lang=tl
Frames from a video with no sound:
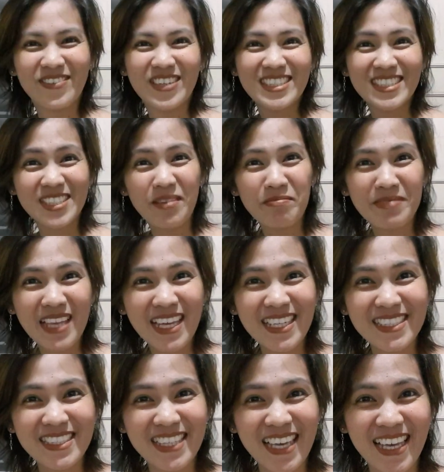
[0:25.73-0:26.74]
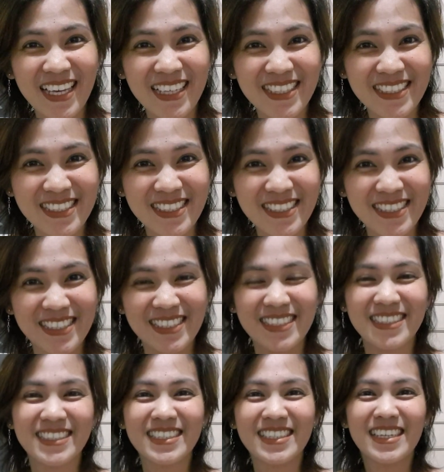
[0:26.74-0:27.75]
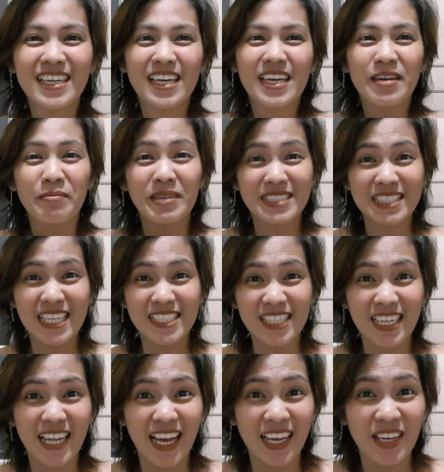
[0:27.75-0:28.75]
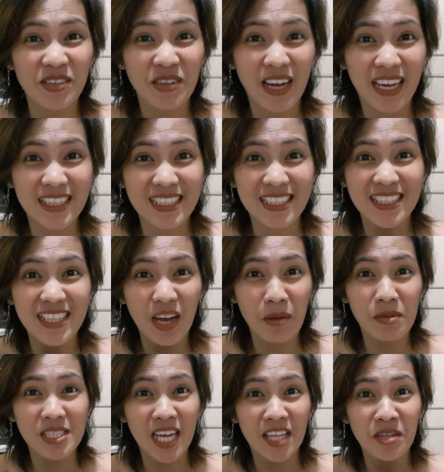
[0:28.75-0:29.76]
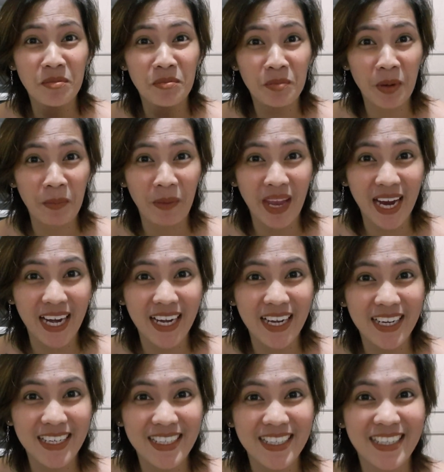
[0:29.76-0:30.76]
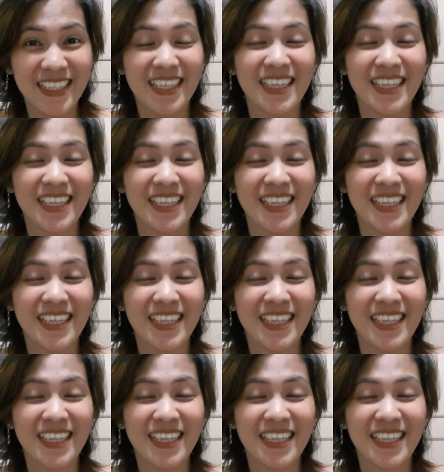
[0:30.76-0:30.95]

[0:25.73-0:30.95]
What's up, netizens? Pasensya na kayo ha, at hindi ako masyadong prepared.